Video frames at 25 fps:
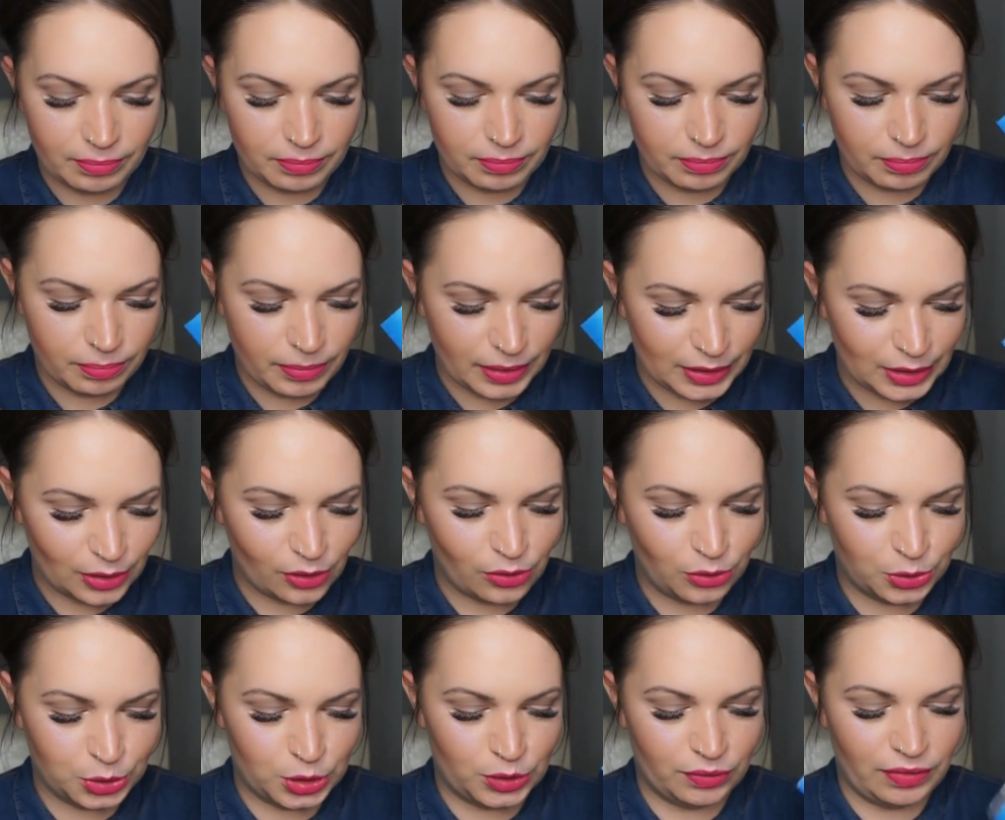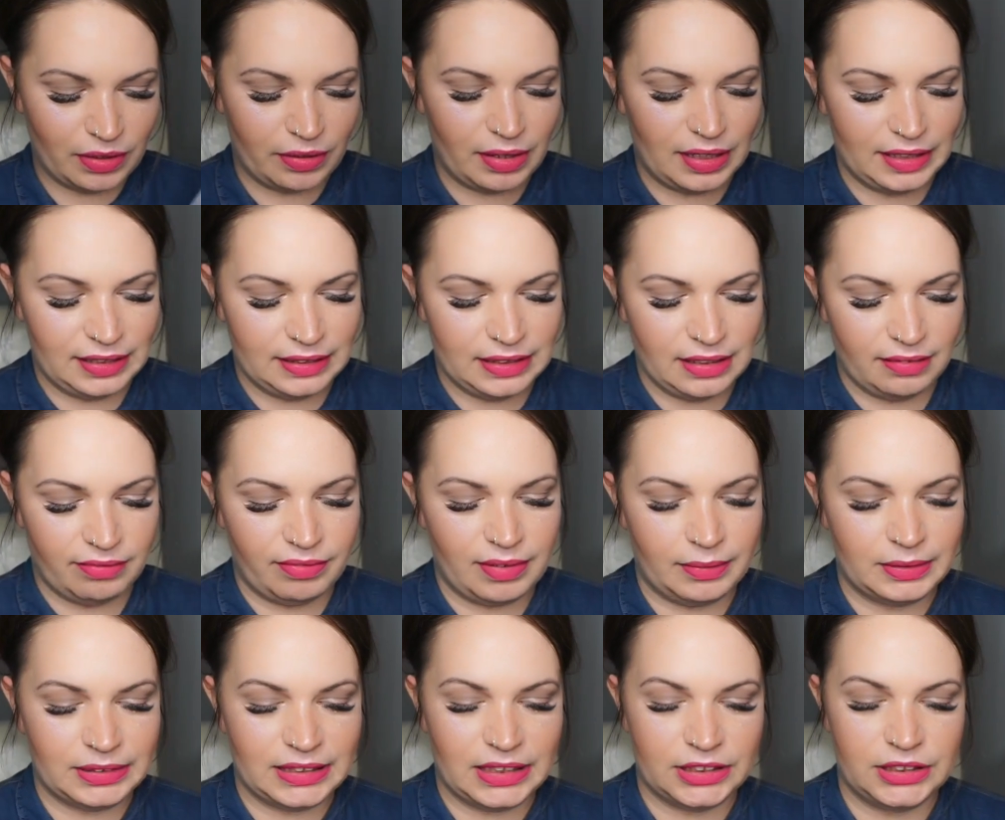będę go używała i dam
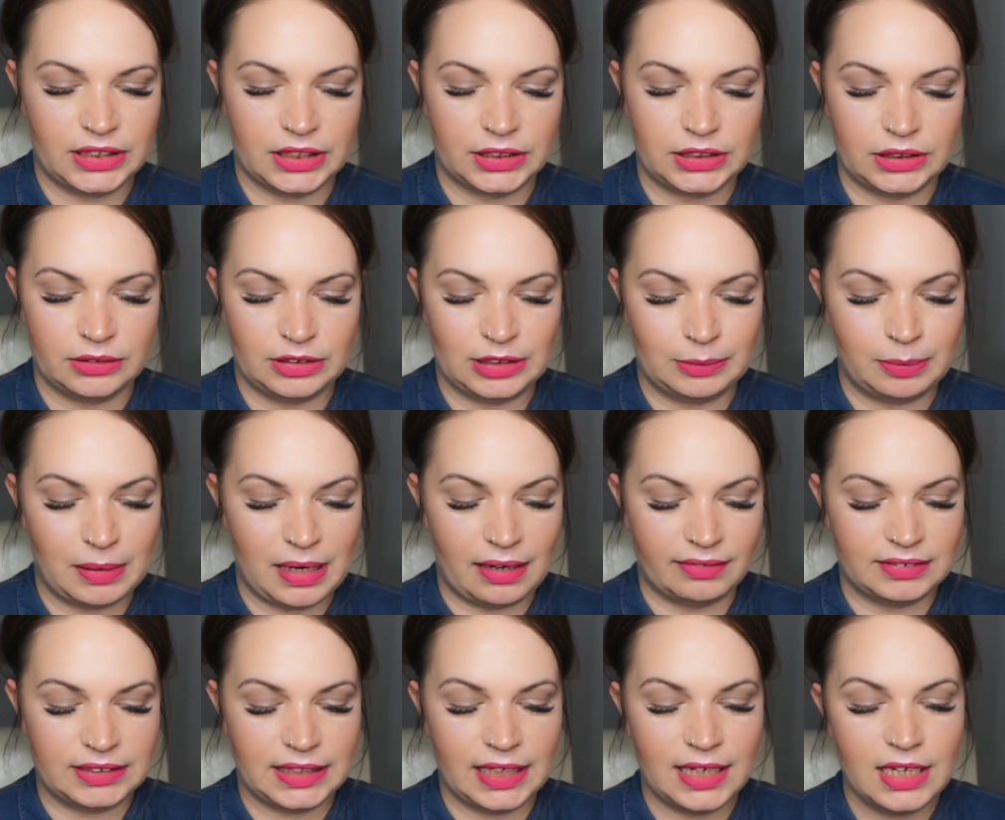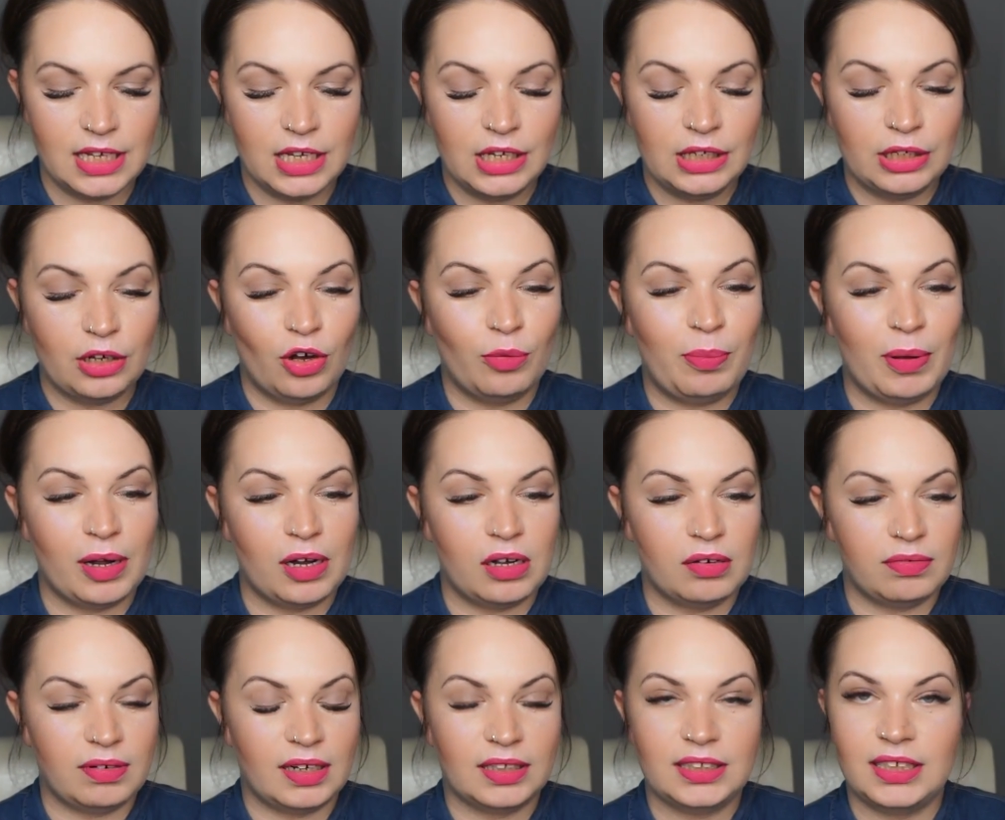Wam znać jak się sprawdza.
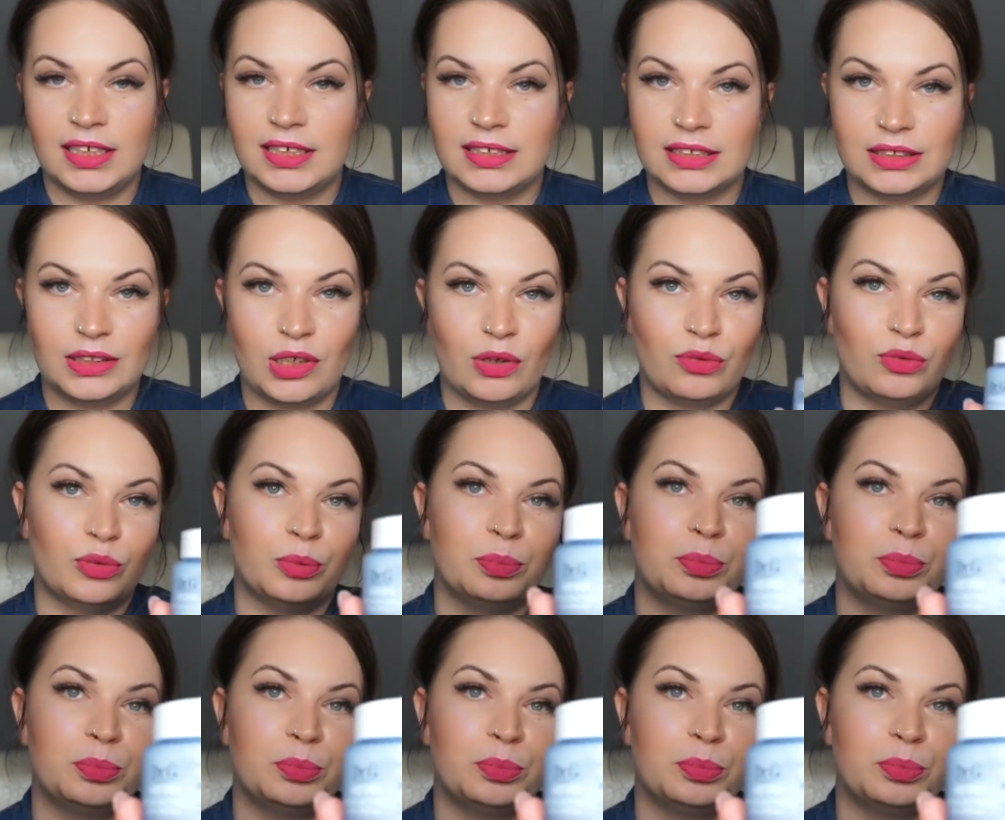Opakowanie znowu